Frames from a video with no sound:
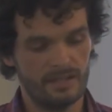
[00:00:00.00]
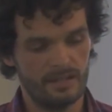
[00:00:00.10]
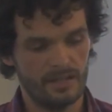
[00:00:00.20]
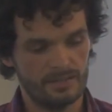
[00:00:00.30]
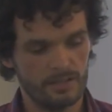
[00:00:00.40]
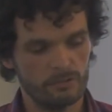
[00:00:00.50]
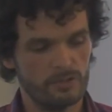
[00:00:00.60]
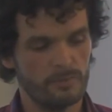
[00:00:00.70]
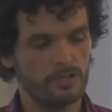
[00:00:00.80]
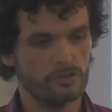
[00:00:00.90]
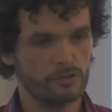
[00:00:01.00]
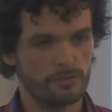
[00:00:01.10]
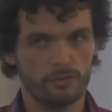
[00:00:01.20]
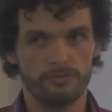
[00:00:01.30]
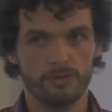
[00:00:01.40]
la taille de l'image que je
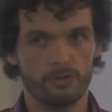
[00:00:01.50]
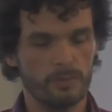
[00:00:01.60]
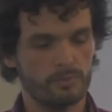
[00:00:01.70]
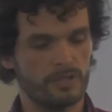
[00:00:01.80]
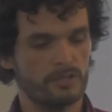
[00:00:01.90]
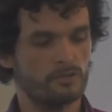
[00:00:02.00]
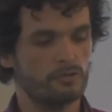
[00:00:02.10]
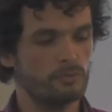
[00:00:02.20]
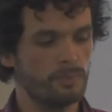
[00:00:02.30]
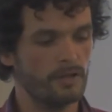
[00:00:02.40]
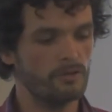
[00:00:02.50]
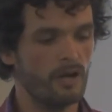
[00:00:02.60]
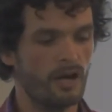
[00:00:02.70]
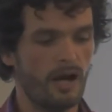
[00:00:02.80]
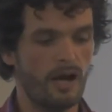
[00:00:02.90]
vais configurer peut être
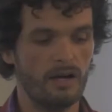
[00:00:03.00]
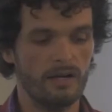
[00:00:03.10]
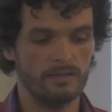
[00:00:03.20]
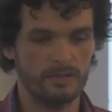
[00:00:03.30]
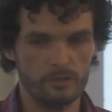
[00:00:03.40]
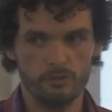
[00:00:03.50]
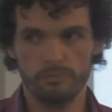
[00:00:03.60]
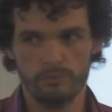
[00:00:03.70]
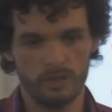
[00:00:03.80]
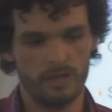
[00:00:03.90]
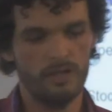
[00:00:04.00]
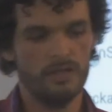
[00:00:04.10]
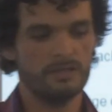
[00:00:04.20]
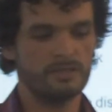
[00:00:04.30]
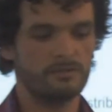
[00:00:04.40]
supérieure à la taille du pool,
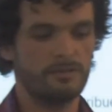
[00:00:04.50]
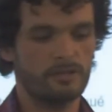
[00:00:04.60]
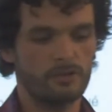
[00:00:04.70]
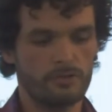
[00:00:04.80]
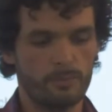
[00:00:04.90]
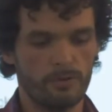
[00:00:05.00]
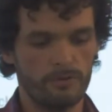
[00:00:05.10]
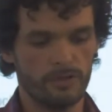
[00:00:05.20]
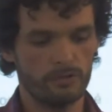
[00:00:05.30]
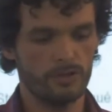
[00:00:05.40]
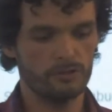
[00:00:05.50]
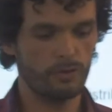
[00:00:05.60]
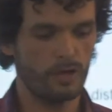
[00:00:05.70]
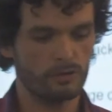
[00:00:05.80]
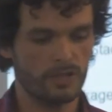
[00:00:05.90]
ce qui fait que je vais pouvoir faire de la
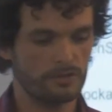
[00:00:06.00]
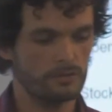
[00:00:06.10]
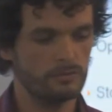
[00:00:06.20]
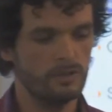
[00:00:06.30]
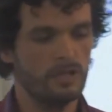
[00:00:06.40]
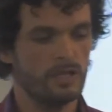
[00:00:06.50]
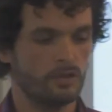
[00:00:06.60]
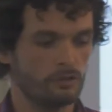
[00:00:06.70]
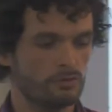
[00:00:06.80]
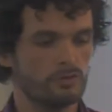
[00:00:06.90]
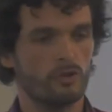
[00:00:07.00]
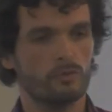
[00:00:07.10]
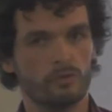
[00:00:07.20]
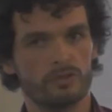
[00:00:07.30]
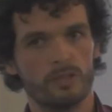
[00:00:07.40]
surallocation et ensuite
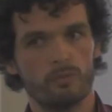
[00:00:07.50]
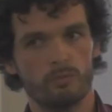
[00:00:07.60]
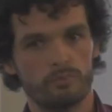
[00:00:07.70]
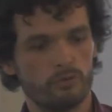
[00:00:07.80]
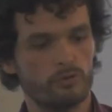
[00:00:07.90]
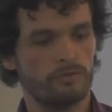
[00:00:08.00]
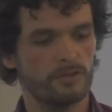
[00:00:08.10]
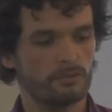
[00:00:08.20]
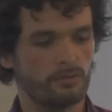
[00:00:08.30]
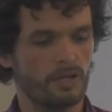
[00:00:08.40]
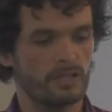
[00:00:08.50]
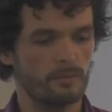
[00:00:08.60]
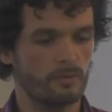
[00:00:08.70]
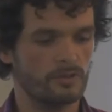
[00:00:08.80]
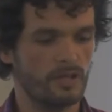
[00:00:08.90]
augmenter mon pool de façon
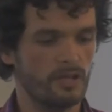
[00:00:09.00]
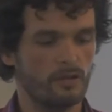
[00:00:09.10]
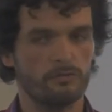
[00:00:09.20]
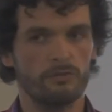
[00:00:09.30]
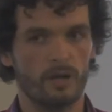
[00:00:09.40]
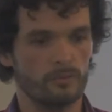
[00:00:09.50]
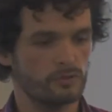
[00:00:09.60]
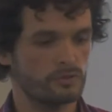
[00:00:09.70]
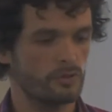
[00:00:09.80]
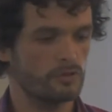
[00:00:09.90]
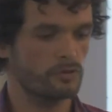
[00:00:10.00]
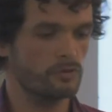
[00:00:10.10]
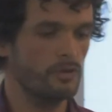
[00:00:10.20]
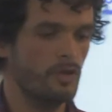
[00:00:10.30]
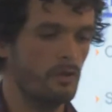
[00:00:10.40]
incrémentale au fur et à mesure
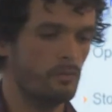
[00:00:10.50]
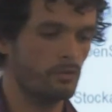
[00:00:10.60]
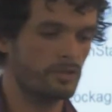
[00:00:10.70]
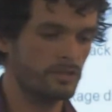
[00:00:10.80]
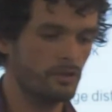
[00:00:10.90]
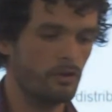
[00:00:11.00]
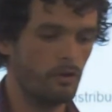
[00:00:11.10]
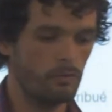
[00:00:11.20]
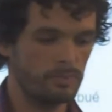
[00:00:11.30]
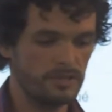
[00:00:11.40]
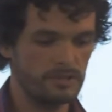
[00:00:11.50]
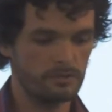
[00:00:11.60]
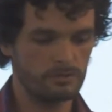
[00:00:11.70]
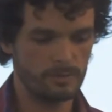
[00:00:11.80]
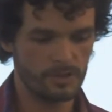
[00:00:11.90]
que mon client remplit
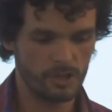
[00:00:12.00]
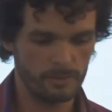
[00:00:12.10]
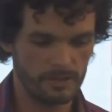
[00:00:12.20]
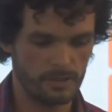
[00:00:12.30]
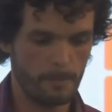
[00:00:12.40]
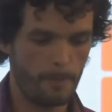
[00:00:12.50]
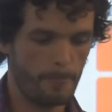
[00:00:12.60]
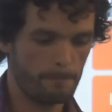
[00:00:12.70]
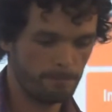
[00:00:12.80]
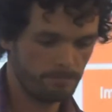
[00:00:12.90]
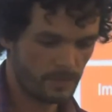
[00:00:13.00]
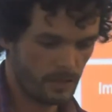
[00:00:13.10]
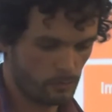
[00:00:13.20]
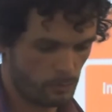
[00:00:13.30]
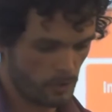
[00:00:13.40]
son image RBD.
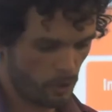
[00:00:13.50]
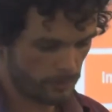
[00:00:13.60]
maintenant, on va